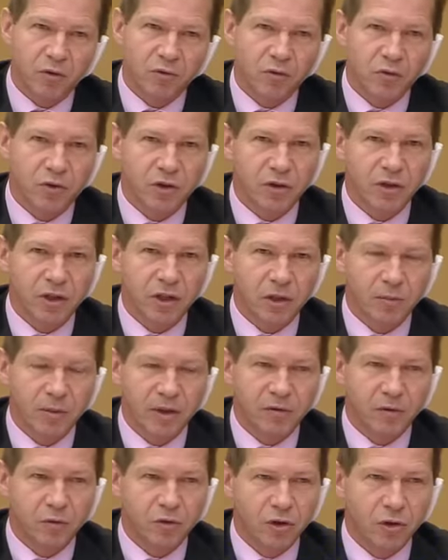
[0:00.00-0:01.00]
de fonctionner comme
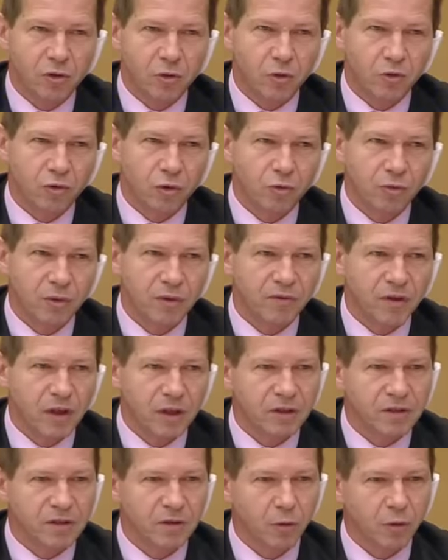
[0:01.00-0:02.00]
elle fonctionne aujourd'hui
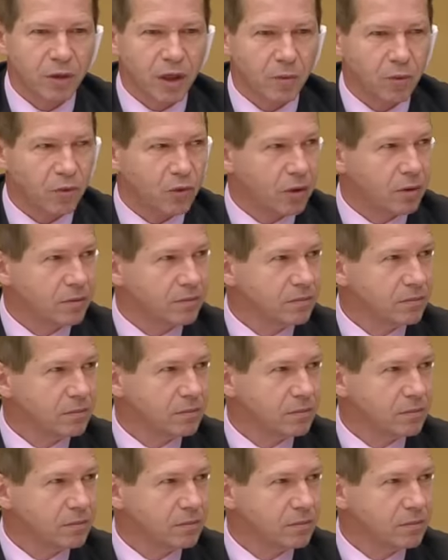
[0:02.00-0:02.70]
vient des hydrocarbures,